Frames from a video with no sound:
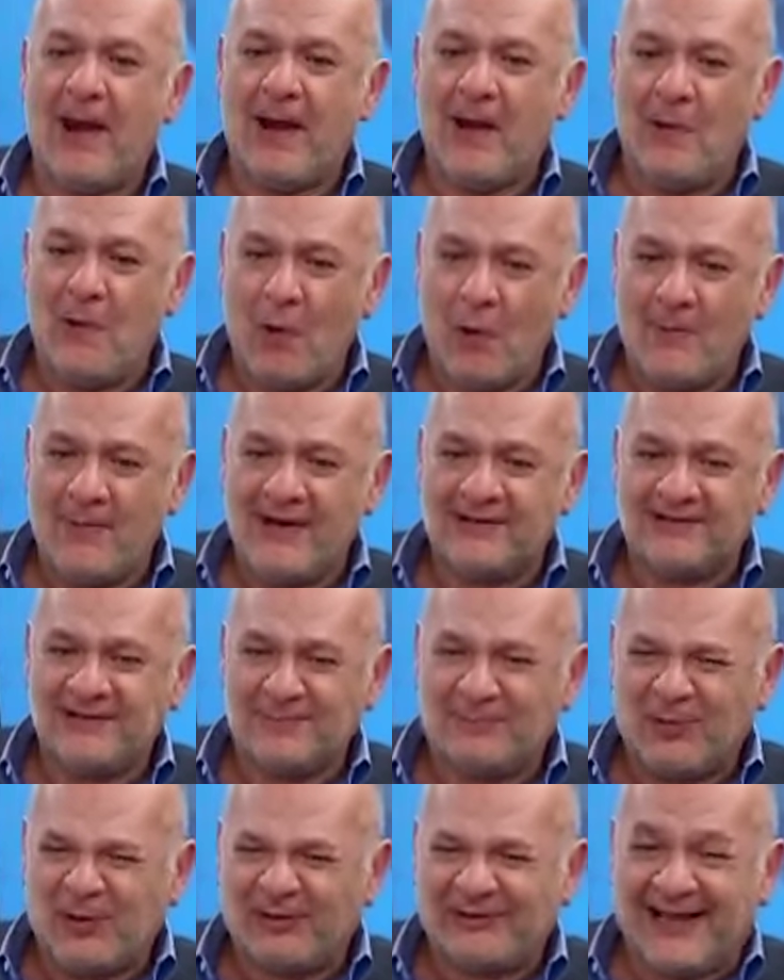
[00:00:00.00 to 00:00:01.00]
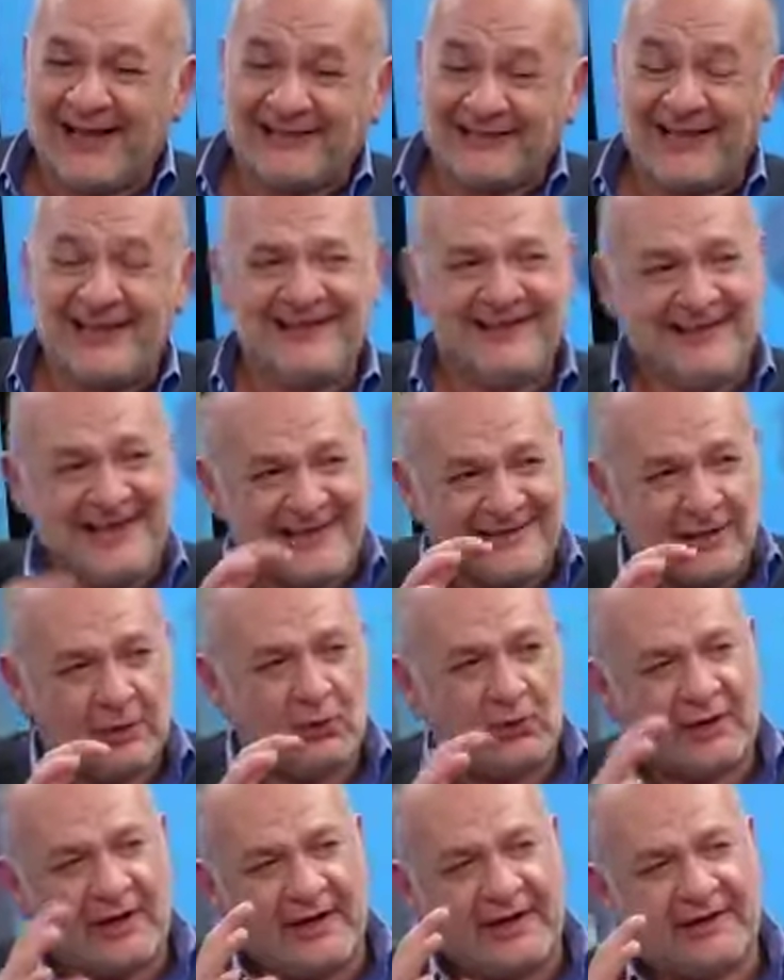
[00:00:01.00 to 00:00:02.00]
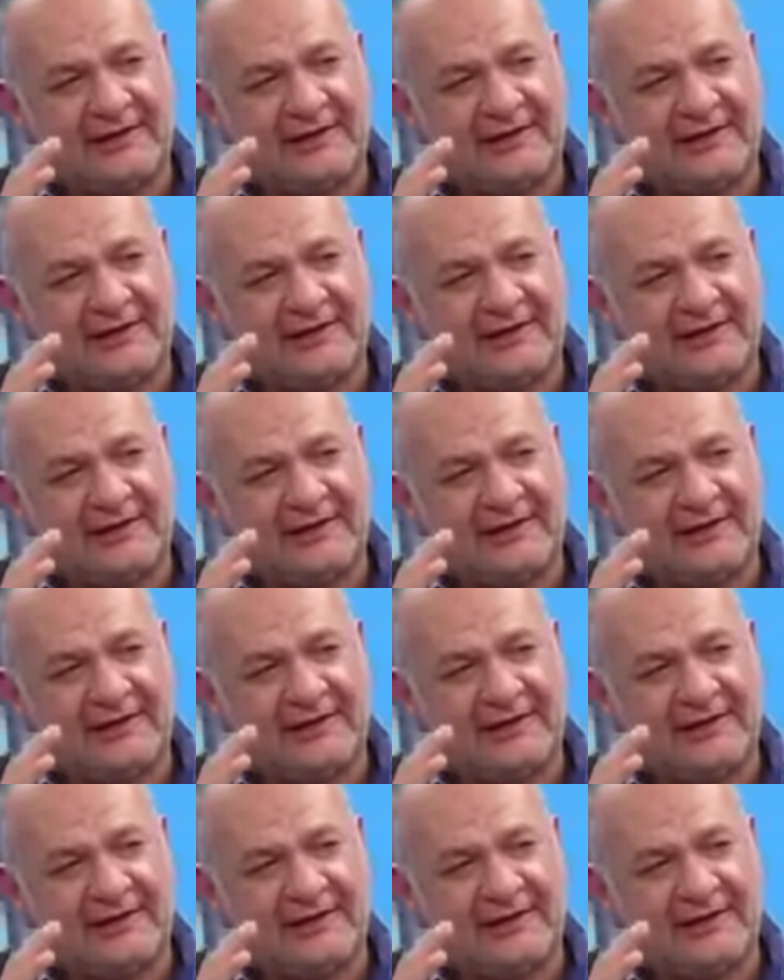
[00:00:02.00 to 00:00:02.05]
lo más importante, y es algo que,